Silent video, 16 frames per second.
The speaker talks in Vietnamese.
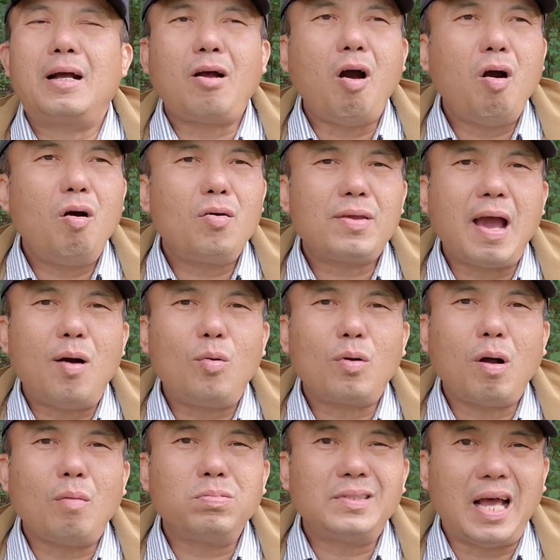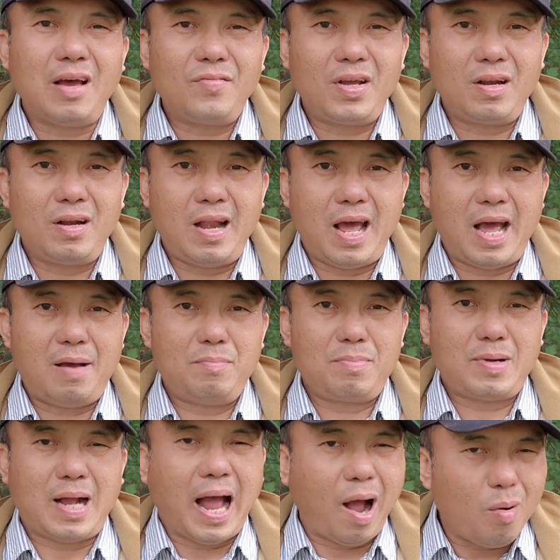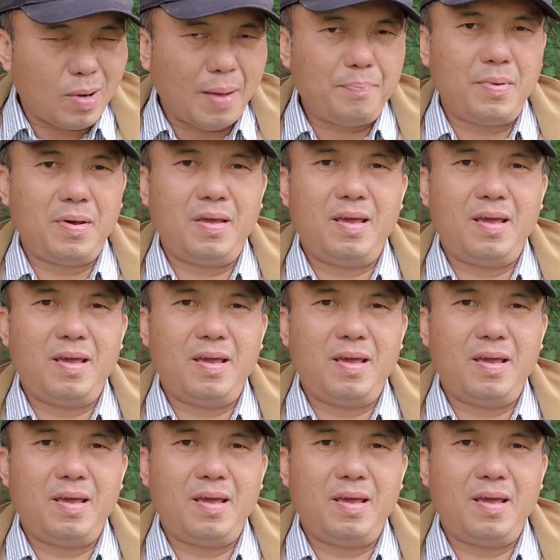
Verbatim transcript: con cháu của cộng sản việt nam cao cấp